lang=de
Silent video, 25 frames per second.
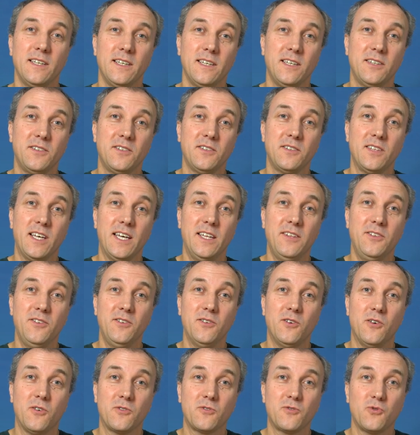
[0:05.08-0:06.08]
Es ist
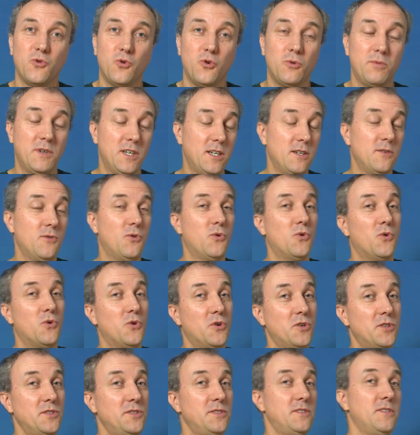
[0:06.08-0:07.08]
Ende Oktober
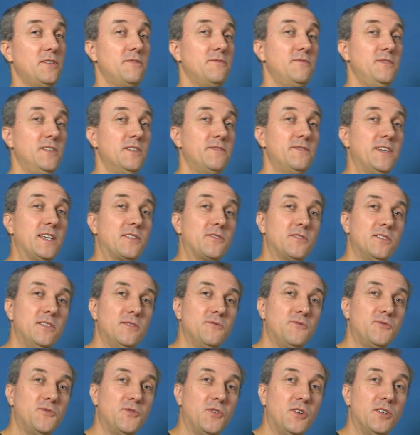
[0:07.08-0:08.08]
und wir
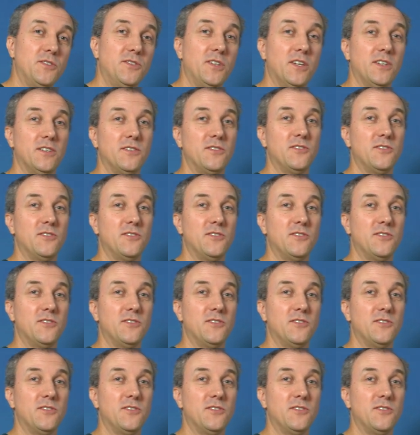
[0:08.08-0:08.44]
wechseln von